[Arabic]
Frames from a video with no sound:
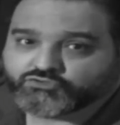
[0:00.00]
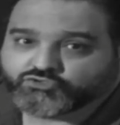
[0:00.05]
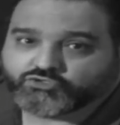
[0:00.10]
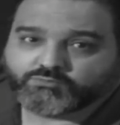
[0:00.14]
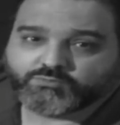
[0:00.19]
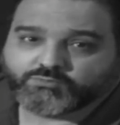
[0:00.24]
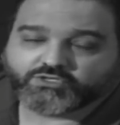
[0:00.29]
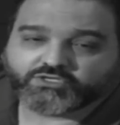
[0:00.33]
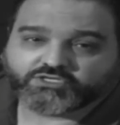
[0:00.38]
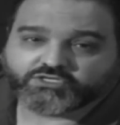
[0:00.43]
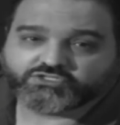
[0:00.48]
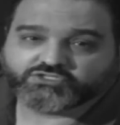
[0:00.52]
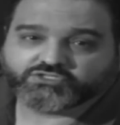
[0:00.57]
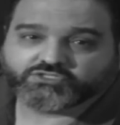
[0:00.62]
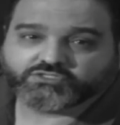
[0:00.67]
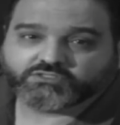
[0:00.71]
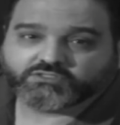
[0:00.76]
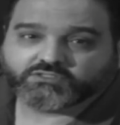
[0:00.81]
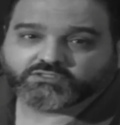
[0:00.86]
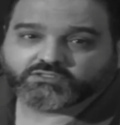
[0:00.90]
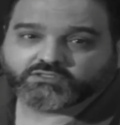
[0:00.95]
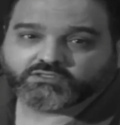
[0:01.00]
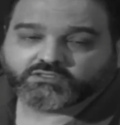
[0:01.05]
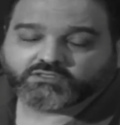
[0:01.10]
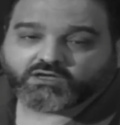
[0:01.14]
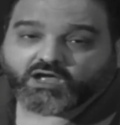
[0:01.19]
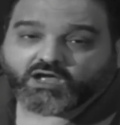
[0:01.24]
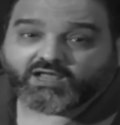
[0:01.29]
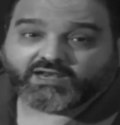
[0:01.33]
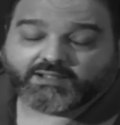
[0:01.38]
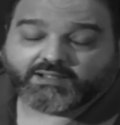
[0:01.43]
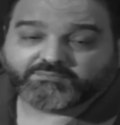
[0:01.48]
شو مخرج؟
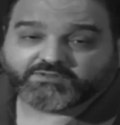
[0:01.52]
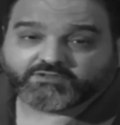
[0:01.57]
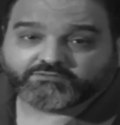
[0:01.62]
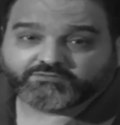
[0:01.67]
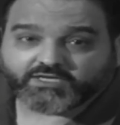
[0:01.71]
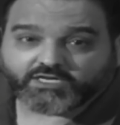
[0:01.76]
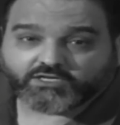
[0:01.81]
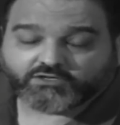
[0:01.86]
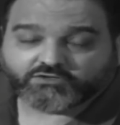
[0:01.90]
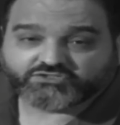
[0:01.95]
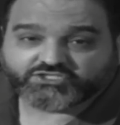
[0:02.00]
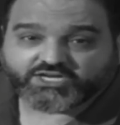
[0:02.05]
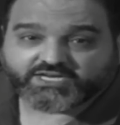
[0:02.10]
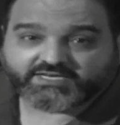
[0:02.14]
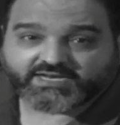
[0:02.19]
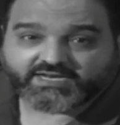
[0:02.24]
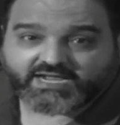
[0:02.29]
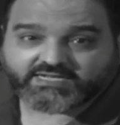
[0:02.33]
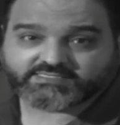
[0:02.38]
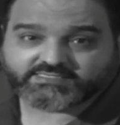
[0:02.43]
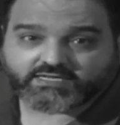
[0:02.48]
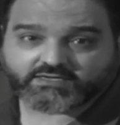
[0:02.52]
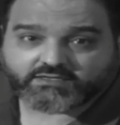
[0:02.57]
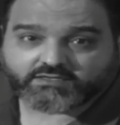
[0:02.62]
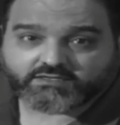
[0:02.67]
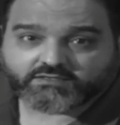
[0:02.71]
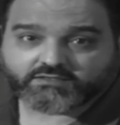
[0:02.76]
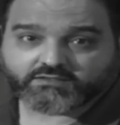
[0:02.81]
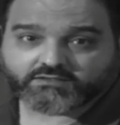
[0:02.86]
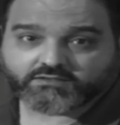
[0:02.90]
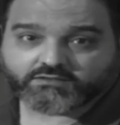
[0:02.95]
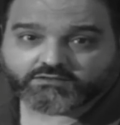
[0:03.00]
اه الام تي في له جاي نيزك
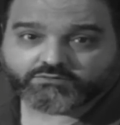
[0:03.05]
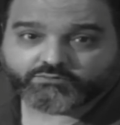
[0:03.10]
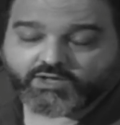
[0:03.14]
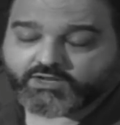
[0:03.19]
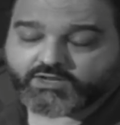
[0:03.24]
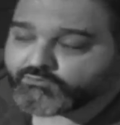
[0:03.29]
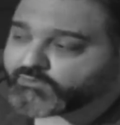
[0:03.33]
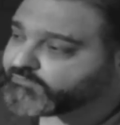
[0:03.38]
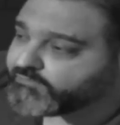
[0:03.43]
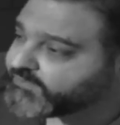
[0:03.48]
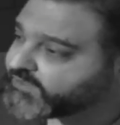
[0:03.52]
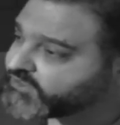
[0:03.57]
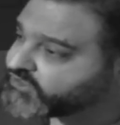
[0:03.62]
وين وين